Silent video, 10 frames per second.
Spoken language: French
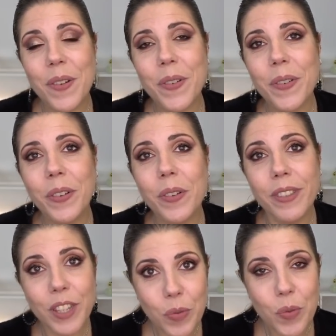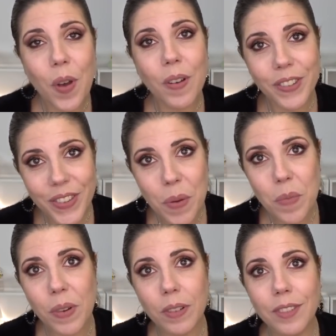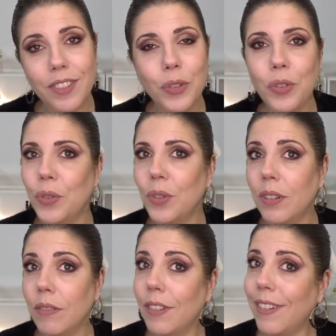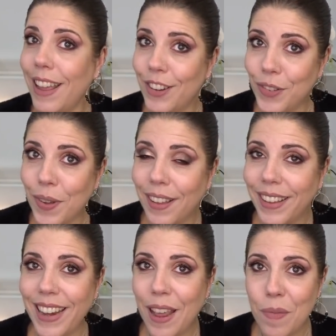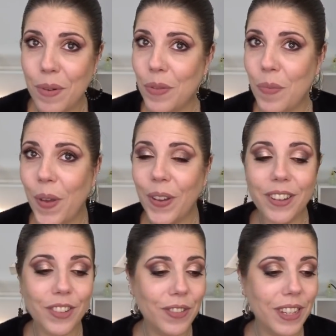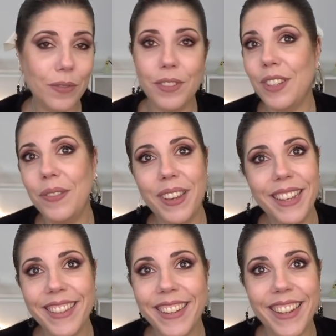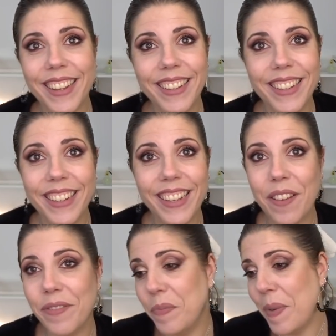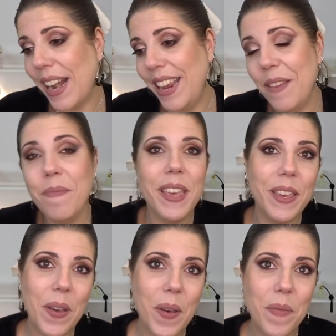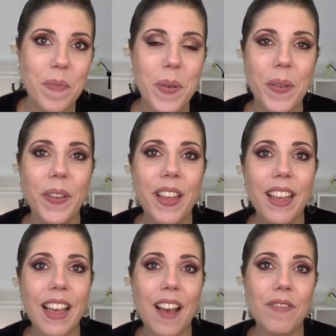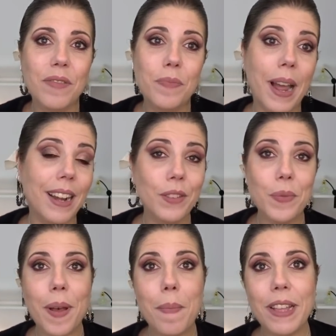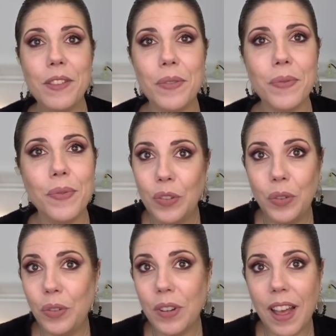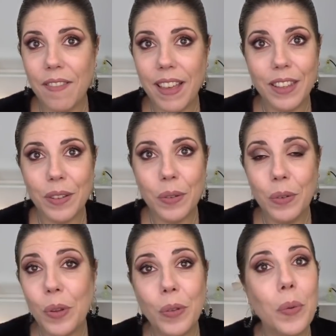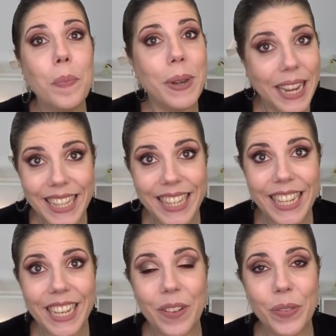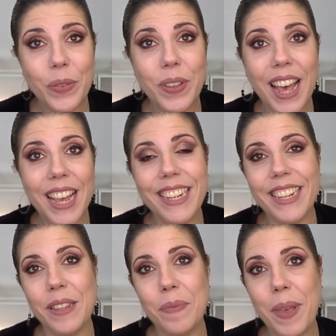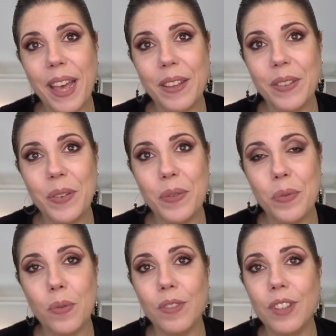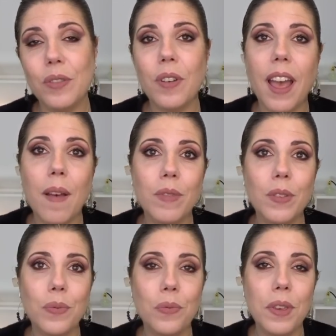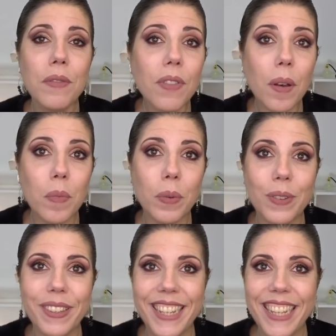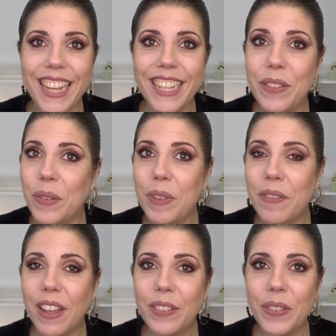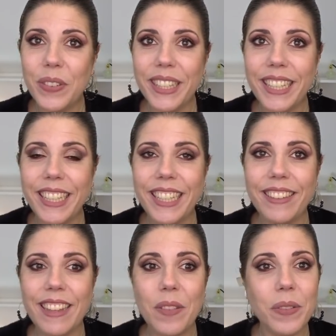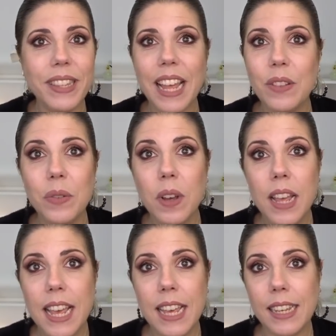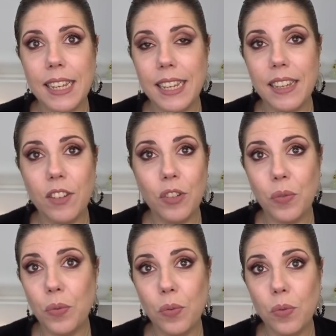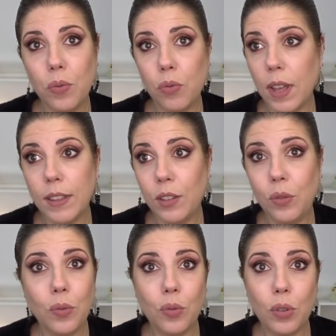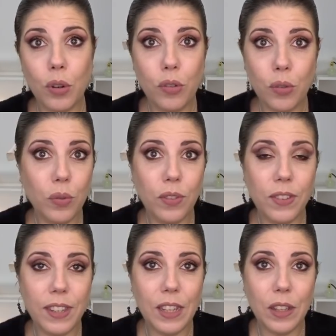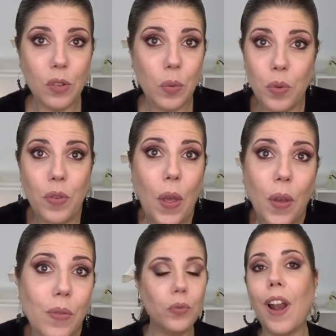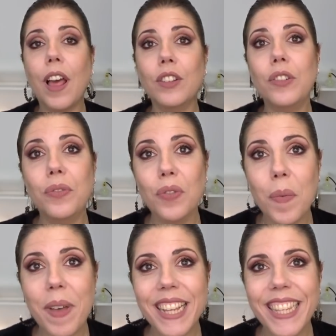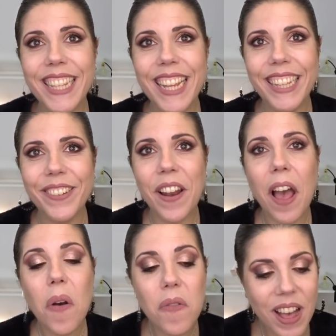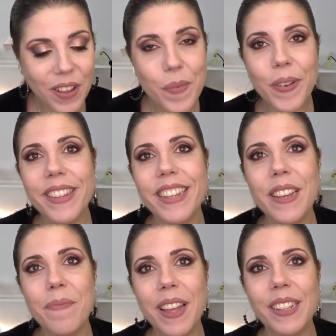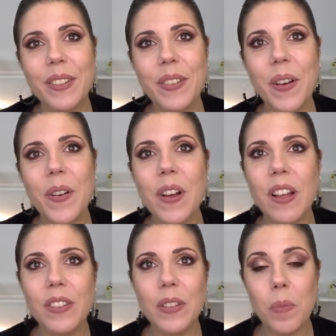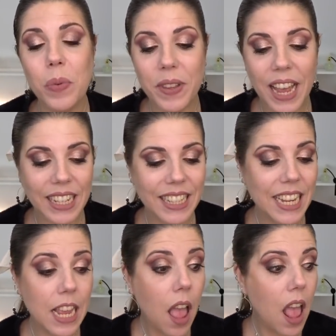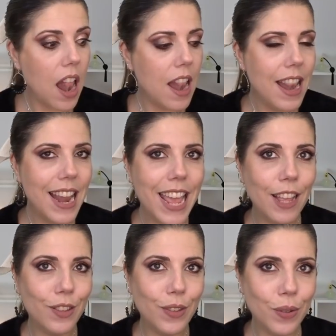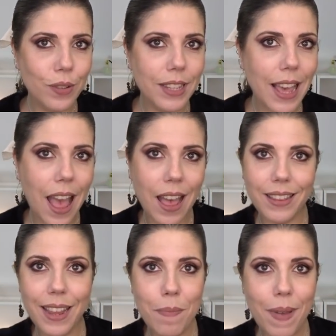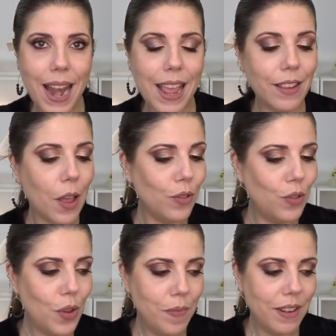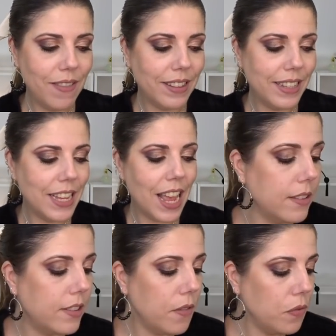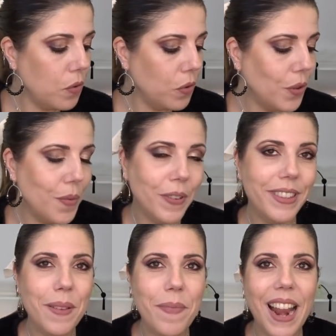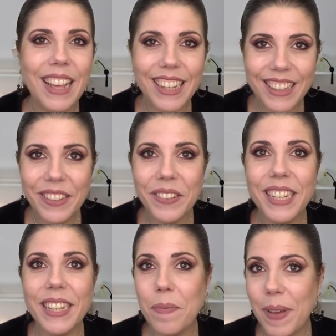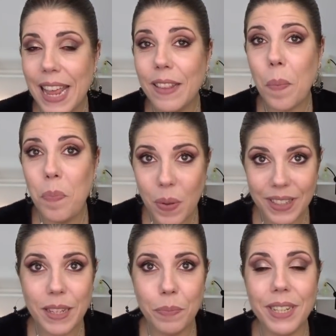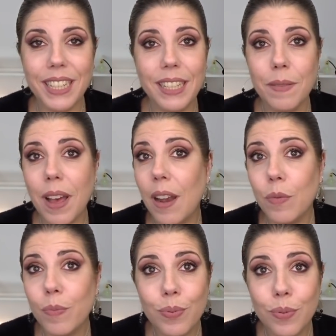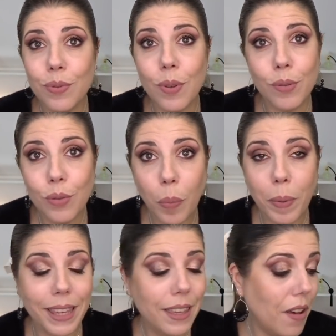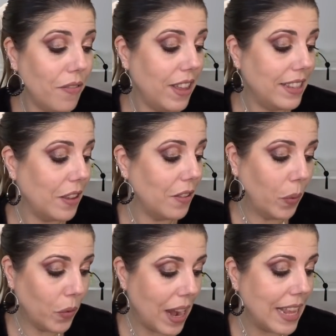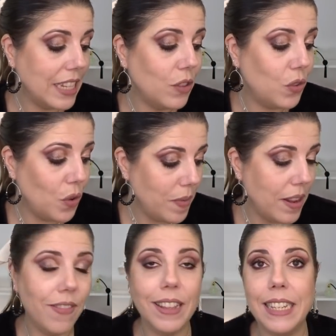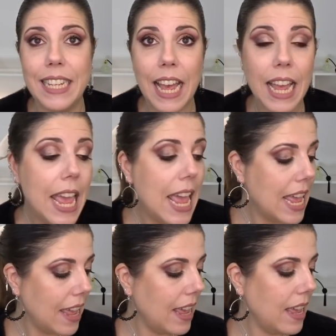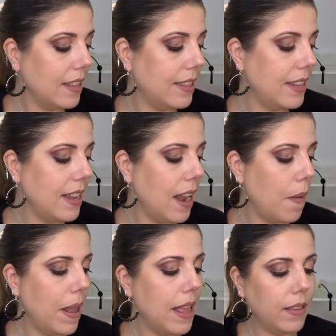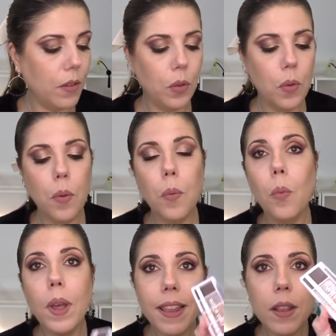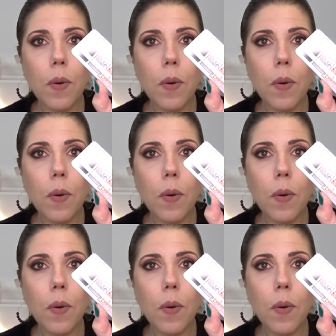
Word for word: On continue ensemble, toujours dans la joie et la bonne humeur. Je vais continuer cette année à vous parler make-up, euh, à vous parler de ma passion, toujours avec autant de plaisir en tout cas. Et j'espère que vous continuerez à me suivre hein, pendant cette année 2022 qui, qui s'annonce à nous. Et je vous souhaite qu'une seule chose, c'est de bonheur. Voilà, je vous remercie d'être là. On va commencer maintenant, euh, sans plus tarder, les Oscars des palettes 2021. J'ai voulu commencer par la catégorie des palettes petit prix qui m'a le plus surpris en fait pendant l'année 2021 et c'est la palette de Wet n